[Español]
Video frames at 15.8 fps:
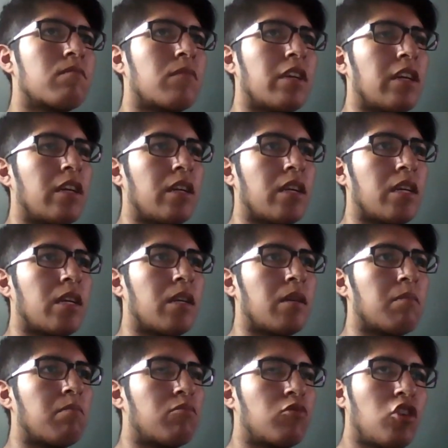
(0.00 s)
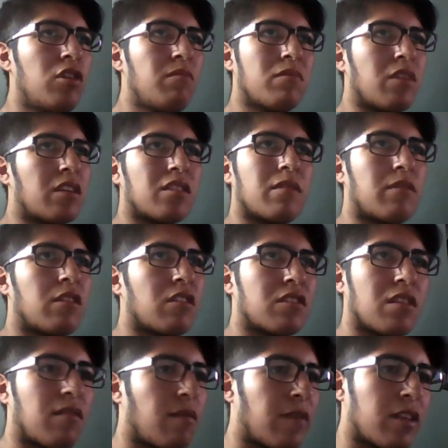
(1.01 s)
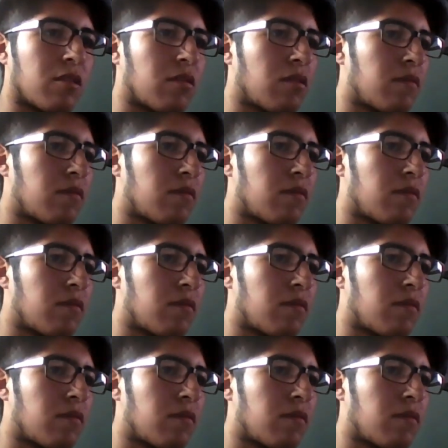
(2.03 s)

Y sí, me ha servido hasta el momento.